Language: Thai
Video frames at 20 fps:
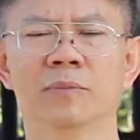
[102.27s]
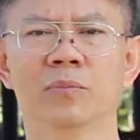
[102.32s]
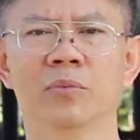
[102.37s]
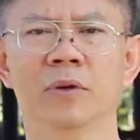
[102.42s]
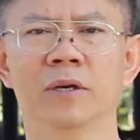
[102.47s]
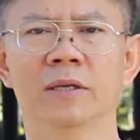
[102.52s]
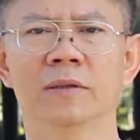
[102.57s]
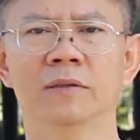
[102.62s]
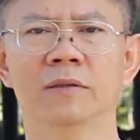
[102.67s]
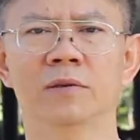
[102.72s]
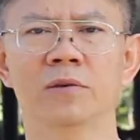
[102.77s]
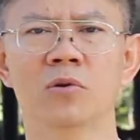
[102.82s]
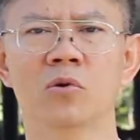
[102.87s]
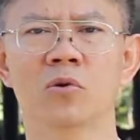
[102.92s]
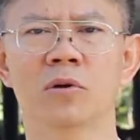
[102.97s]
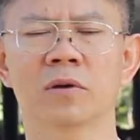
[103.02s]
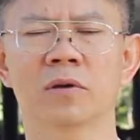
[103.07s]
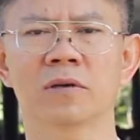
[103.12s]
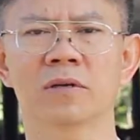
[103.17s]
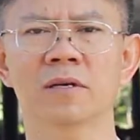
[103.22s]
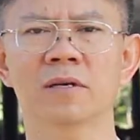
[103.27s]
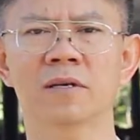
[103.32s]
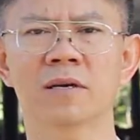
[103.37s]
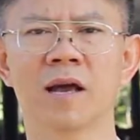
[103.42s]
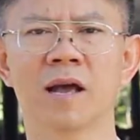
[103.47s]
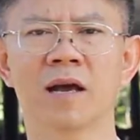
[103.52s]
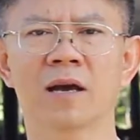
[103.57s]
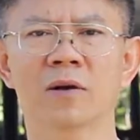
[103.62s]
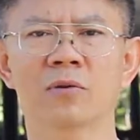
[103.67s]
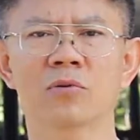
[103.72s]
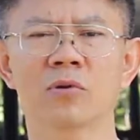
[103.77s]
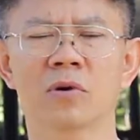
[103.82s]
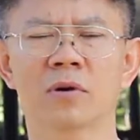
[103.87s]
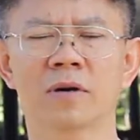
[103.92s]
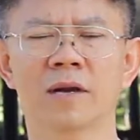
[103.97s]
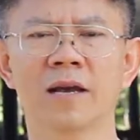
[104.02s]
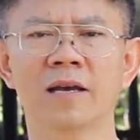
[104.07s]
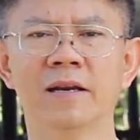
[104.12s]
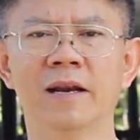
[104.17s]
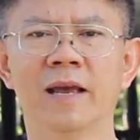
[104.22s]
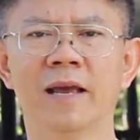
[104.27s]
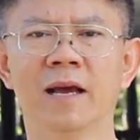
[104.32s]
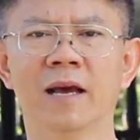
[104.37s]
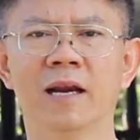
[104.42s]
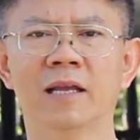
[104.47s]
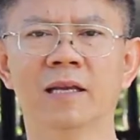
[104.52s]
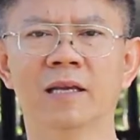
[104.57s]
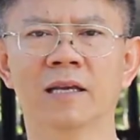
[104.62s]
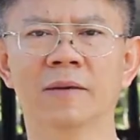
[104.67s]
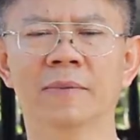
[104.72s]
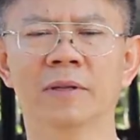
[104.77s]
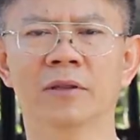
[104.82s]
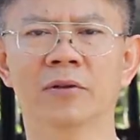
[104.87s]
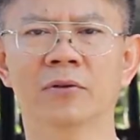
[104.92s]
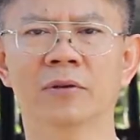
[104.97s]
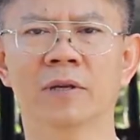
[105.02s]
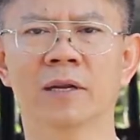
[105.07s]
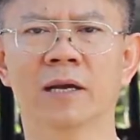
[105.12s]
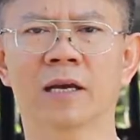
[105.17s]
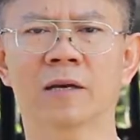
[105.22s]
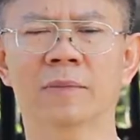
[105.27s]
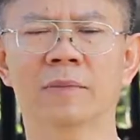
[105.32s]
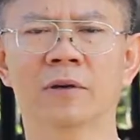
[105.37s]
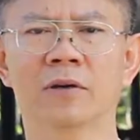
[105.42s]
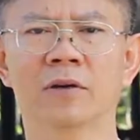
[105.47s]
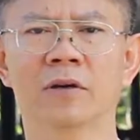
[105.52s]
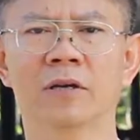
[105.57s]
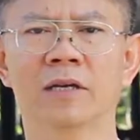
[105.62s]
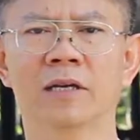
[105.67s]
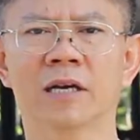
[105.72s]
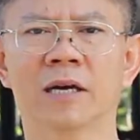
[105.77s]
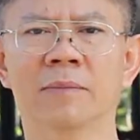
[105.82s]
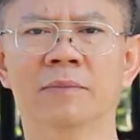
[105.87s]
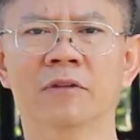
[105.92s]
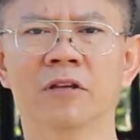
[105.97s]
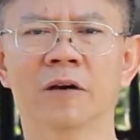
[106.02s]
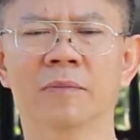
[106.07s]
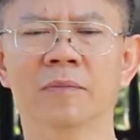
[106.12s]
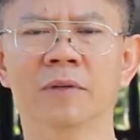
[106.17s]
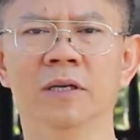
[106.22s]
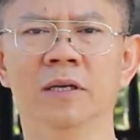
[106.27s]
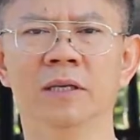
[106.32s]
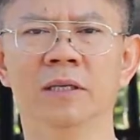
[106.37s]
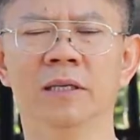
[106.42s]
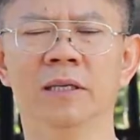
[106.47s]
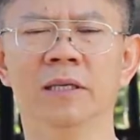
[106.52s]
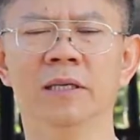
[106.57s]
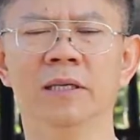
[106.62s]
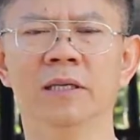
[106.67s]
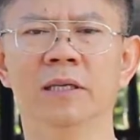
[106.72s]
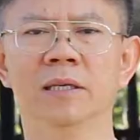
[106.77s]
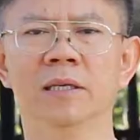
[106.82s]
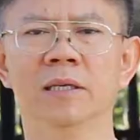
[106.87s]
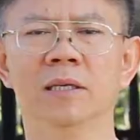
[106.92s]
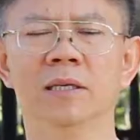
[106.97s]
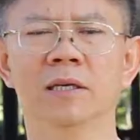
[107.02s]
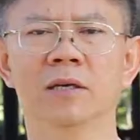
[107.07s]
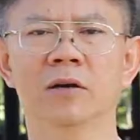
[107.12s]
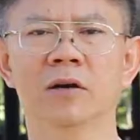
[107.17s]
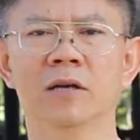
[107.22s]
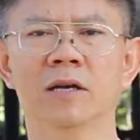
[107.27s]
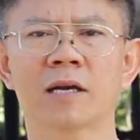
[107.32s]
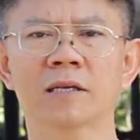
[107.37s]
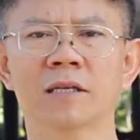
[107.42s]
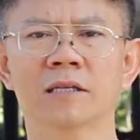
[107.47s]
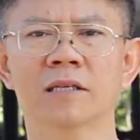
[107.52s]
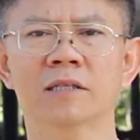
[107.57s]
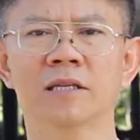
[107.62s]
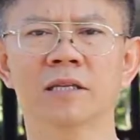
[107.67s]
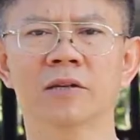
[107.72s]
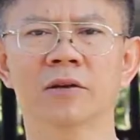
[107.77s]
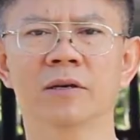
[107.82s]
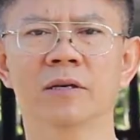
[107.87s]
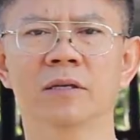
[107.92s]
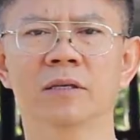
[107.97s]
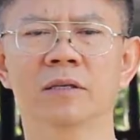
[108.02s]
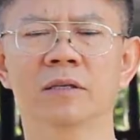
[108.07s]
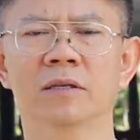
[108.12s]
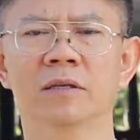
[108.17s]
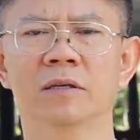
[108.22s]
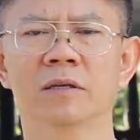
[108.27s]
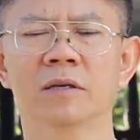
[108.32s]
ป่วยโรคเรื้อรังโรคร้ายแรงอะไรอย่างนี้เป็นต้นนะครับ แล้วก็อีกคำตอบหนึ่งที่ค่อนข้างจะเยอะทีเดียวคือ